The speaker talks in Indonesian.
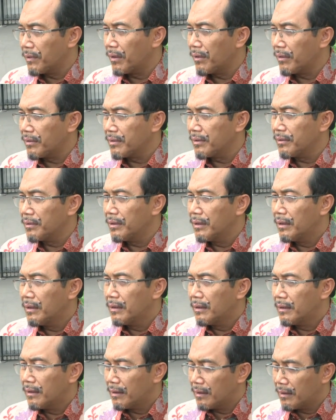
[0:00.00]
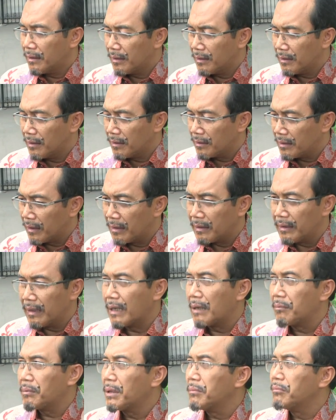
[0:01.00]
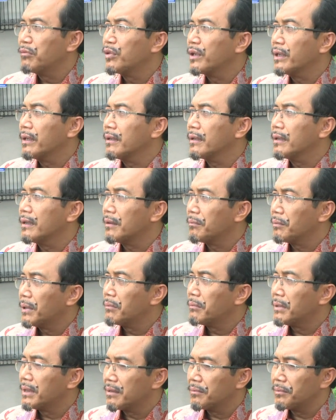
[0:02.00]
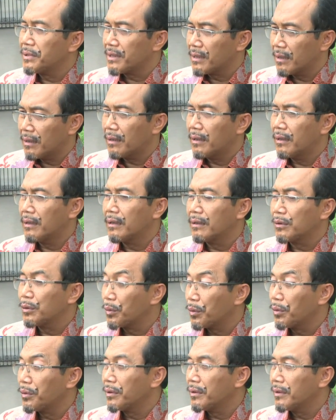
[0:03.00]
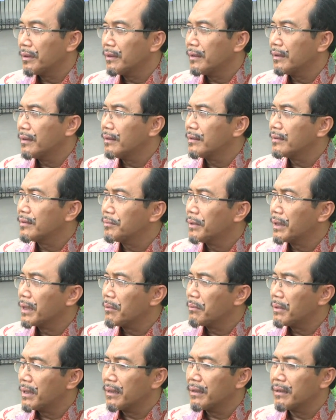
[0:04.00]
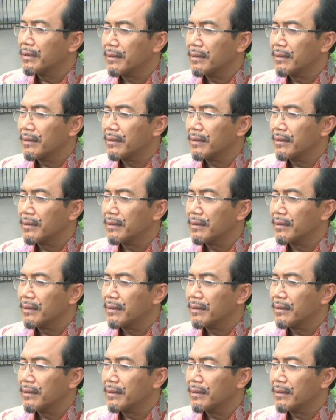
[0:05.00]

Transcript: mengevaluasi eh, dan diharapkan mungkin ke depan masih bisa eh, turun eh, sebagai